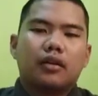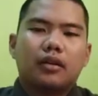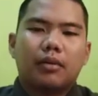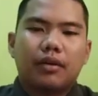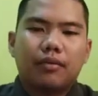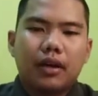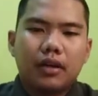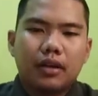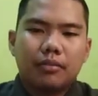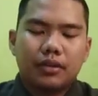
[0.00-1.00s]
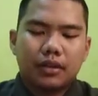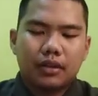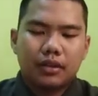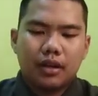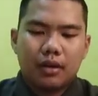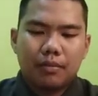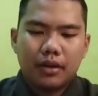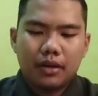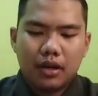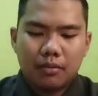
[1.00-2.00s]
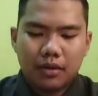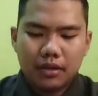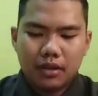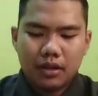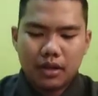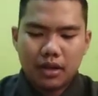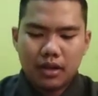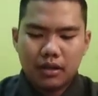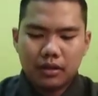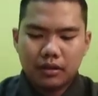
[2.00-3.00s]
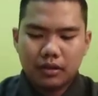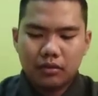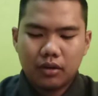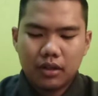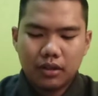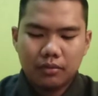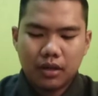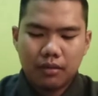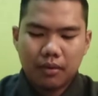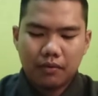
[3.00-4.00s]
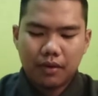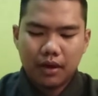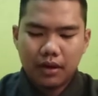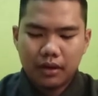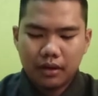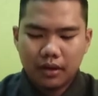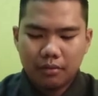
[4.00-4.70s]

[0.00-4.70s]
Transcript: E, manfaat yang bisa kita dapat dalam bersedekah itu ada 9 manfaat.